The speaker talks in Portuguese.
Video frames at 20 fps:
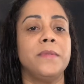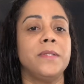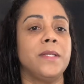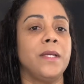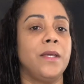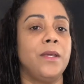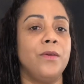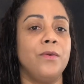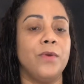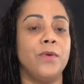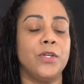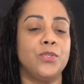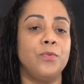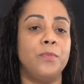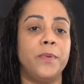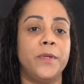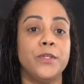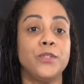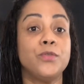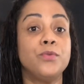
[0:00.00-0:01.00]
mas aqui eu acho
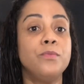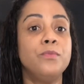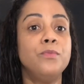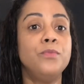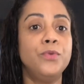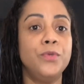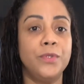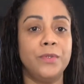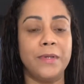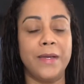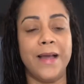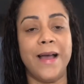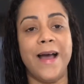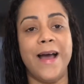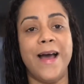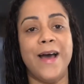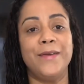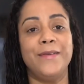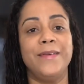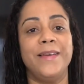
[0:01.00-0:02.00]
o preço muito
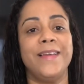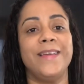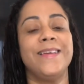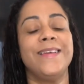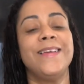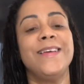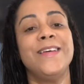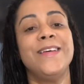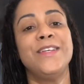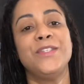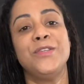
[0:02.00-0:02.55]
caro, né?